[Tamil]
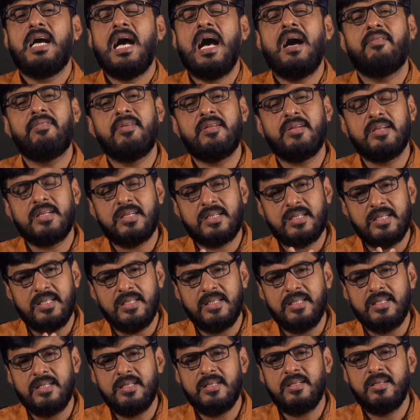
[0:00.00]
அவருக்கு
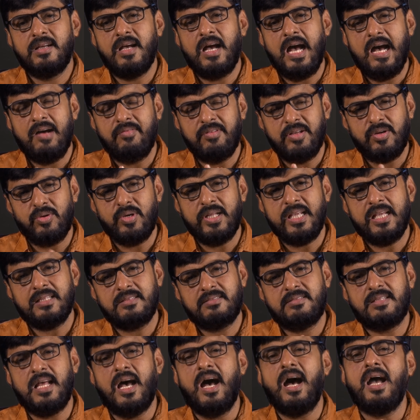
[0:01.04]
அவருடைய
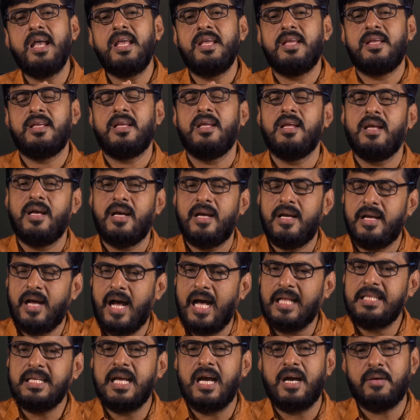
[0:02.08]
தாய் ஆதி
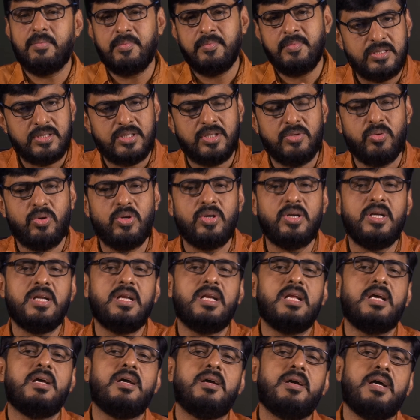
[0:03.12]
ஆதியாகமத்தி
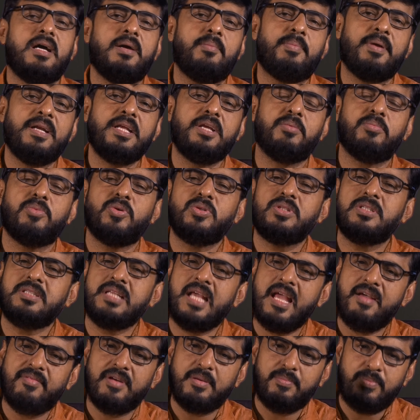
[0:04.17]
ஒண்ணுல படிக்கும்போது
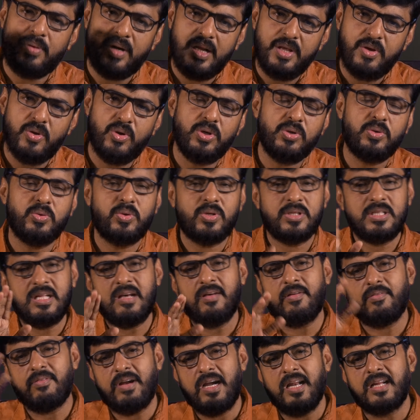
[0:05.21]
தேவன் பிள்ளையோடு கூட
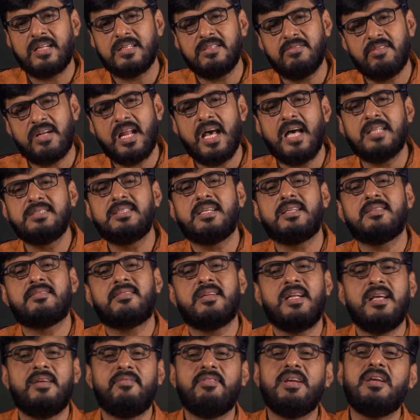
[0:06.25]
அவர் வளர்ந்து
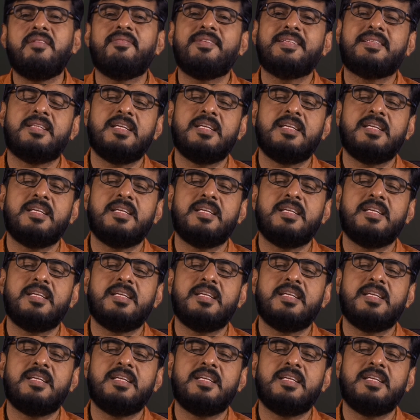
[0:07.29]
வனாந்திரத்திலே வில்